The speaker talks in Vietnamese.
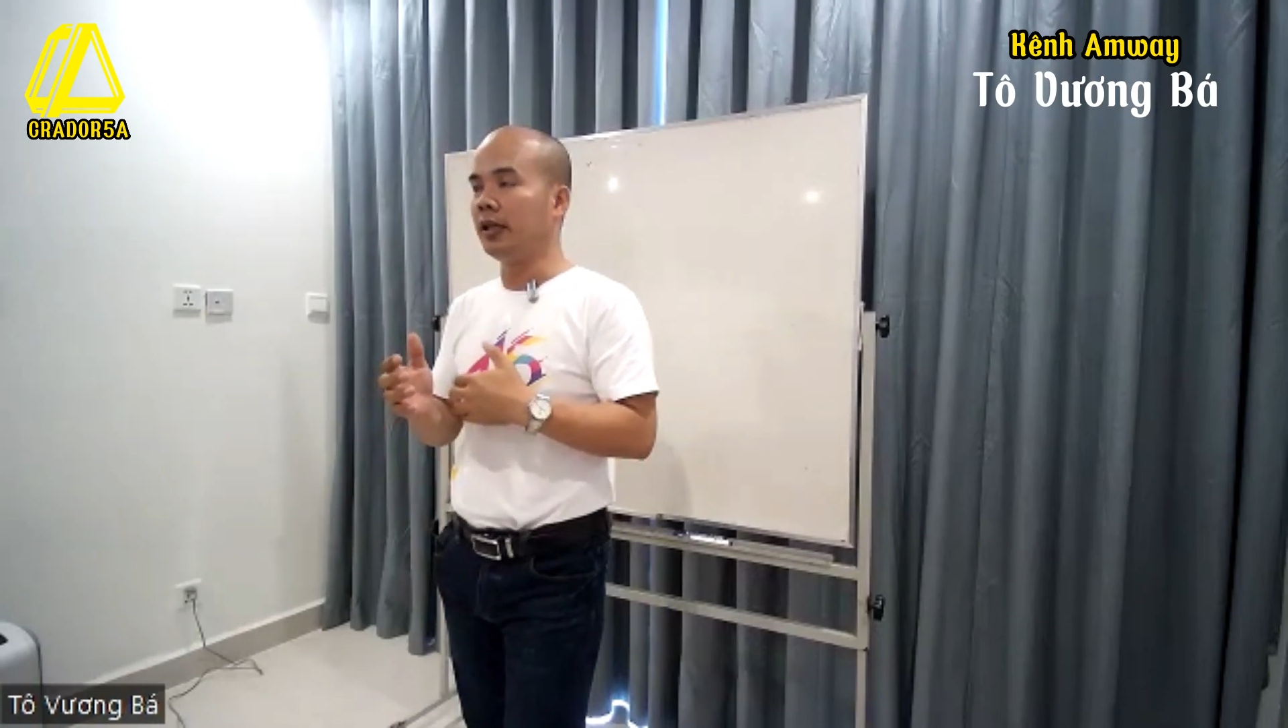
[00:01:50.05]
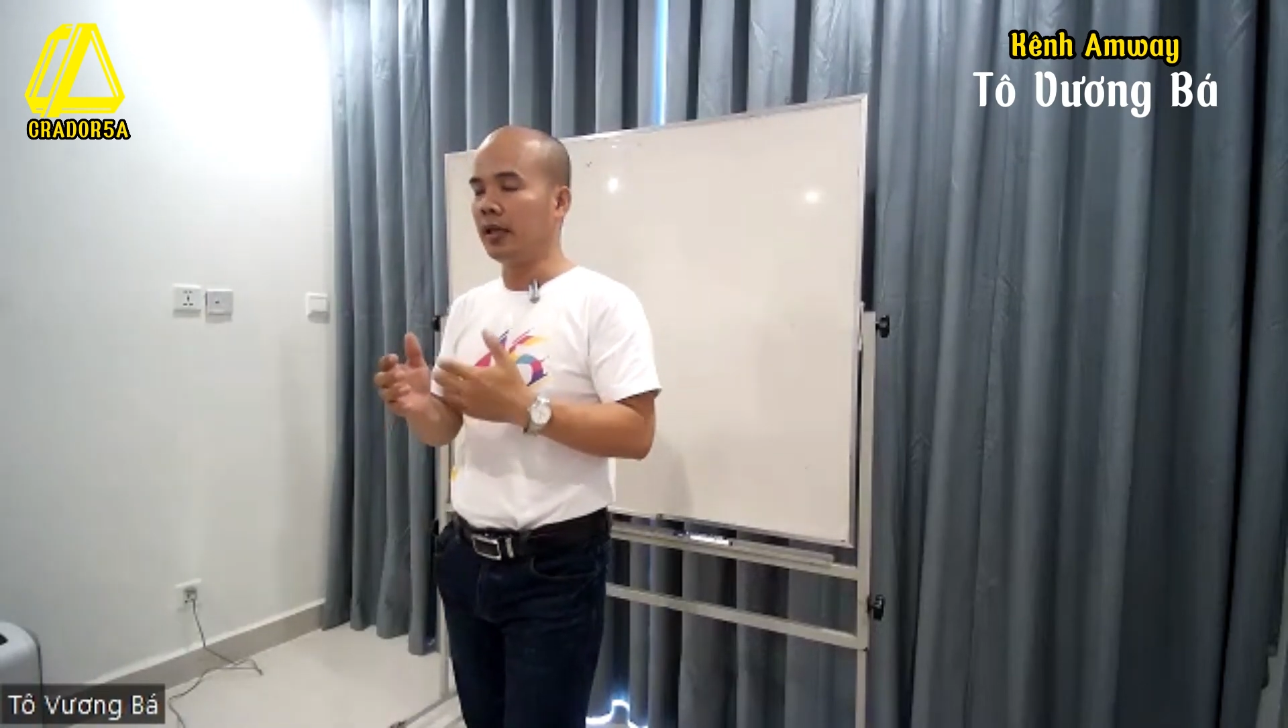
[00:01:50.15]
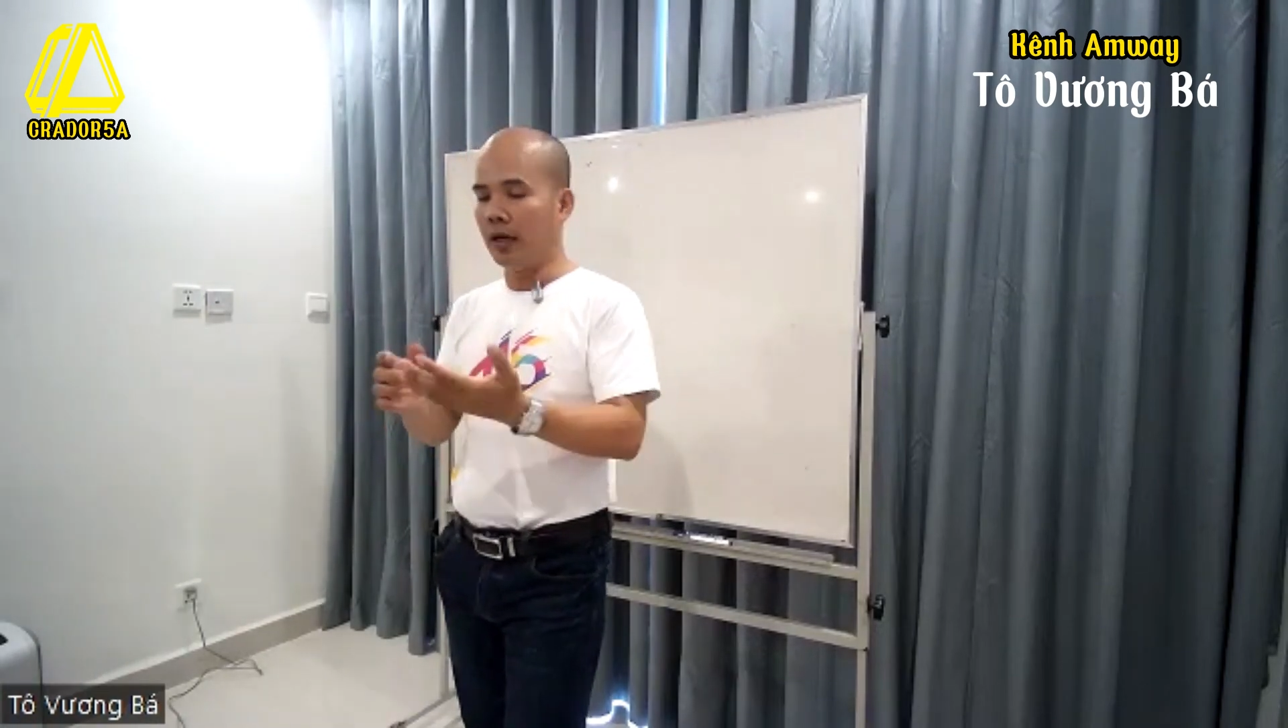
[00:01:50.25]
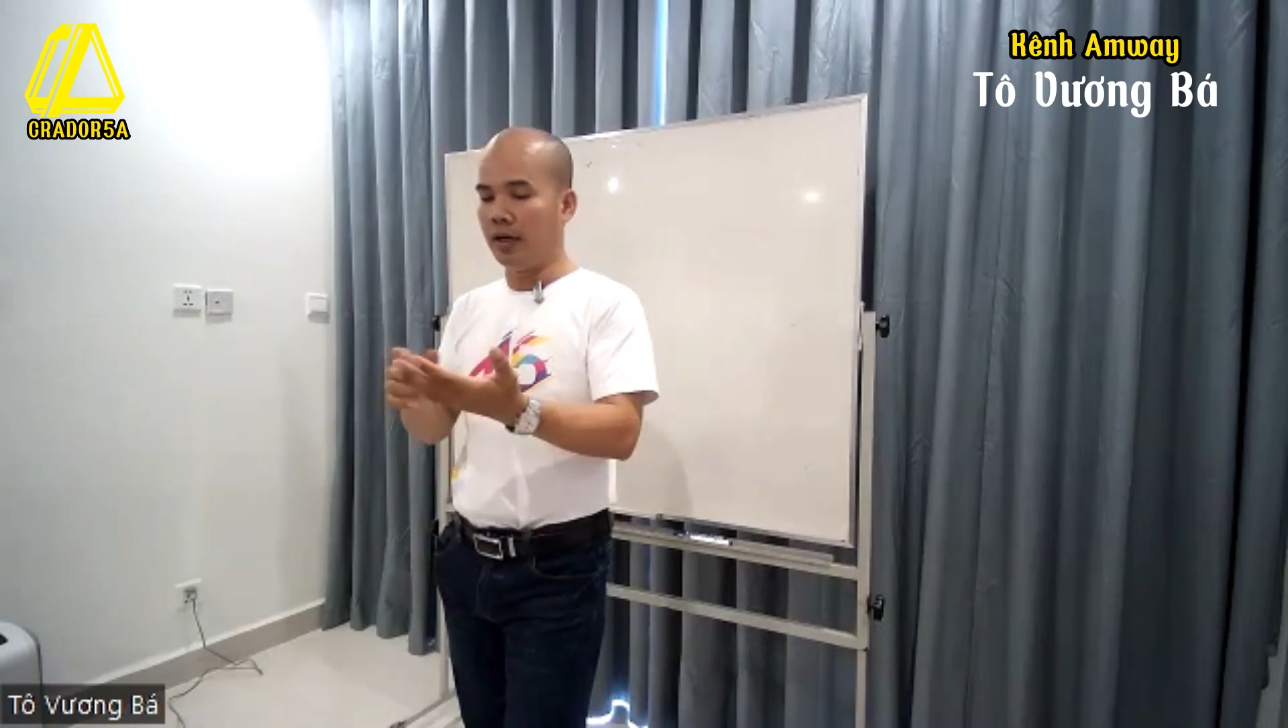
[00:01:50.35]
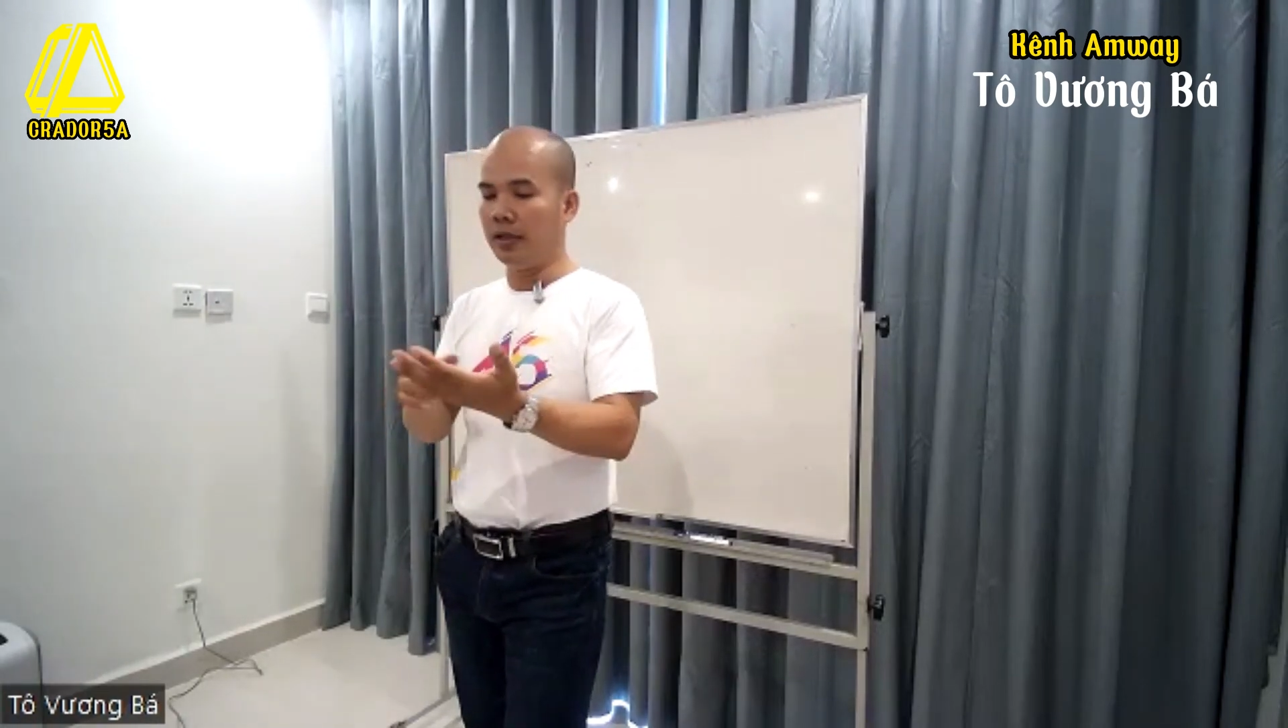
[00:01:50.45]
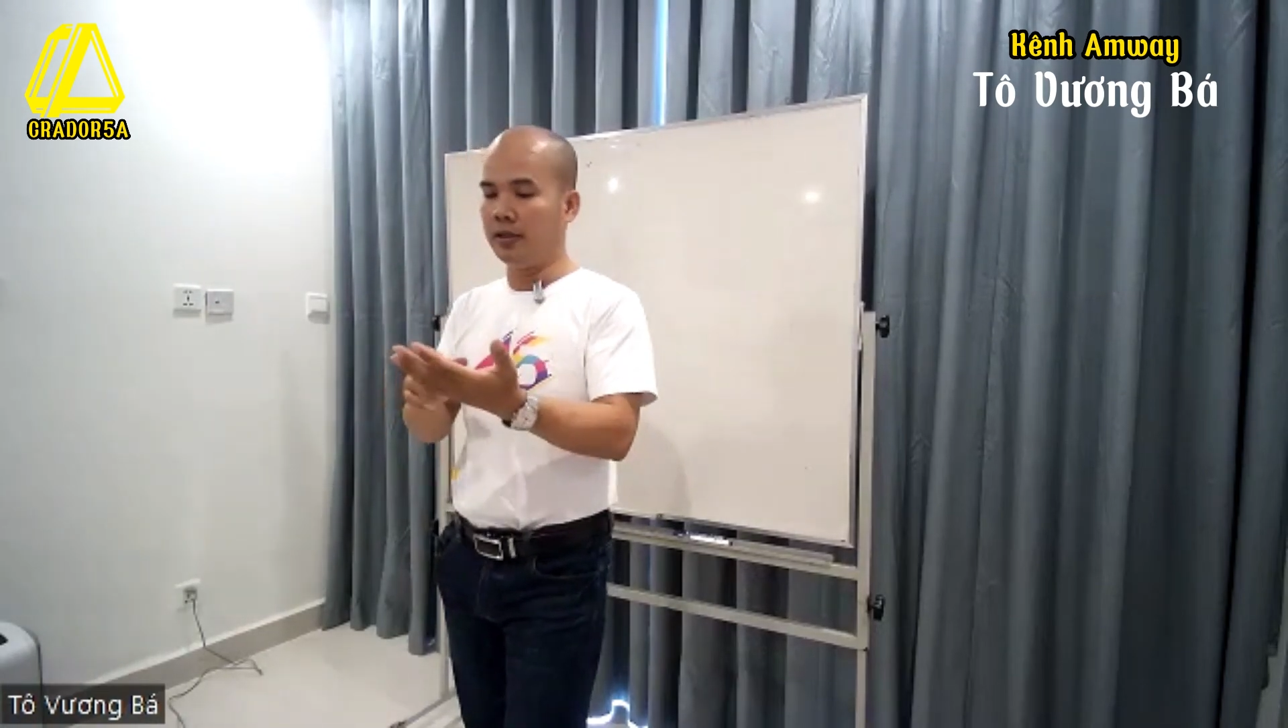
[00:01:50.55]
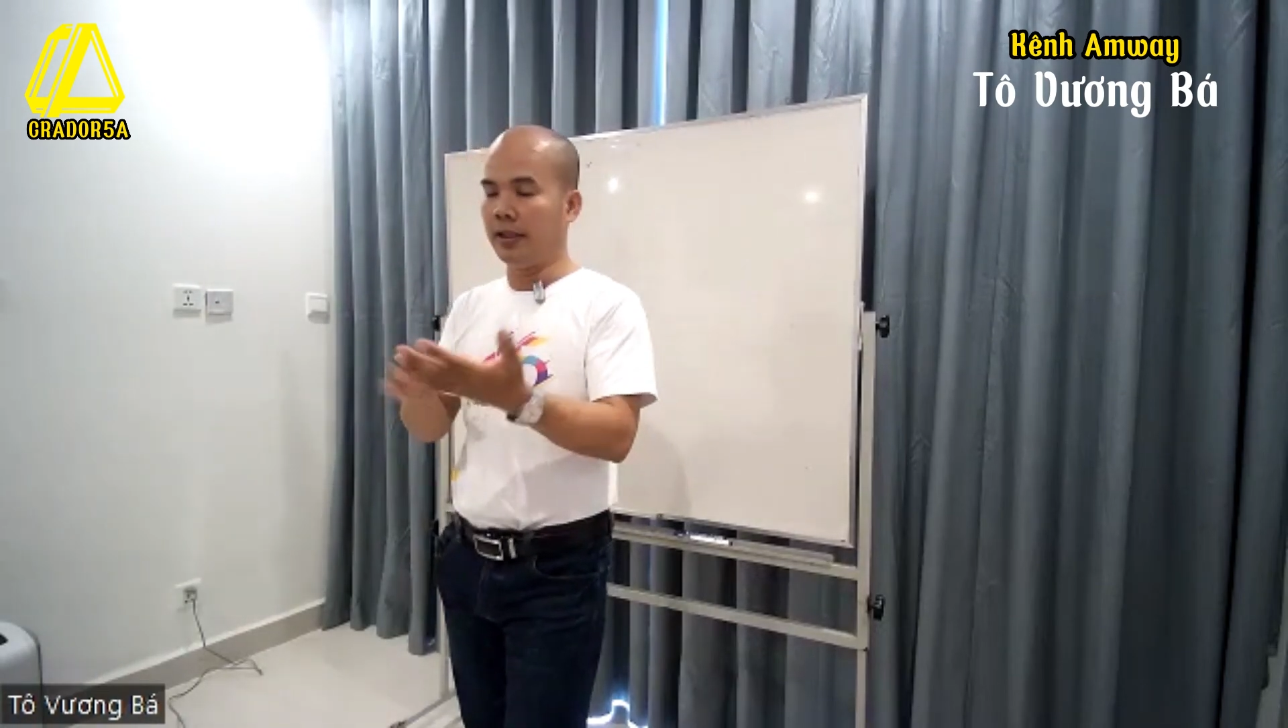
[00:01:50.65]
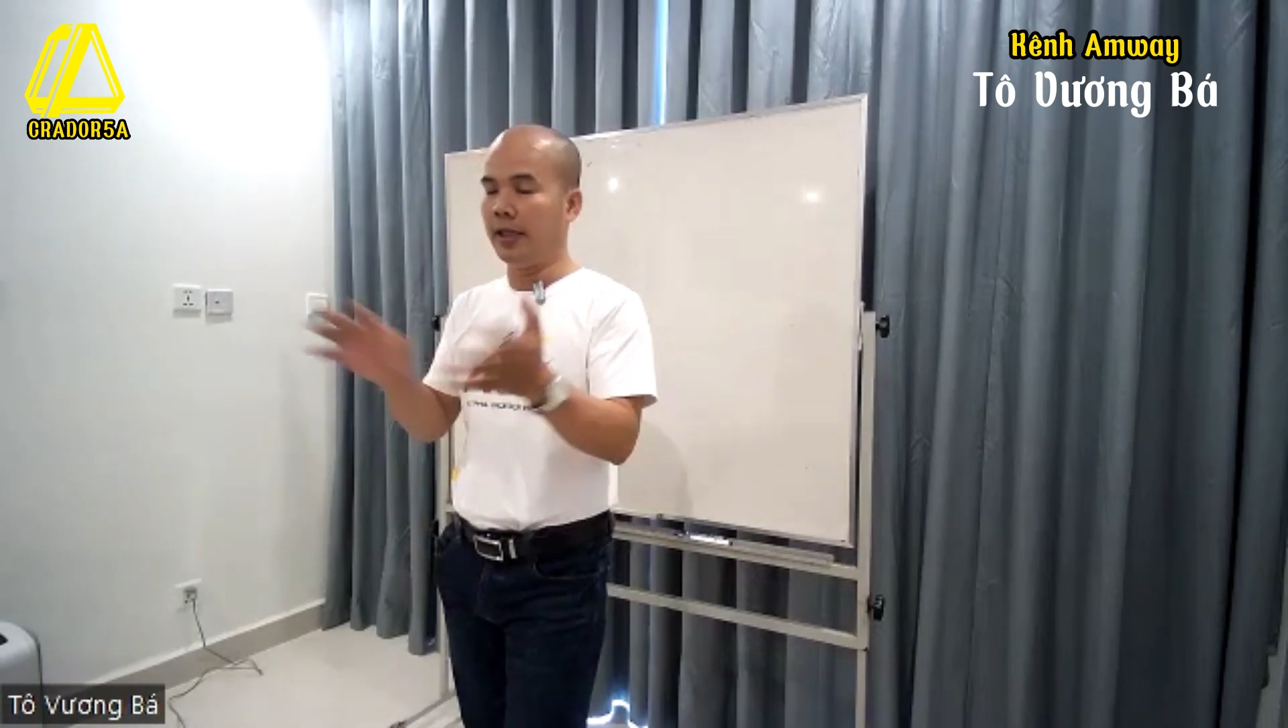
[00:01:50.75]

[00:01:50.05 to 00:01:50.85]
đó họ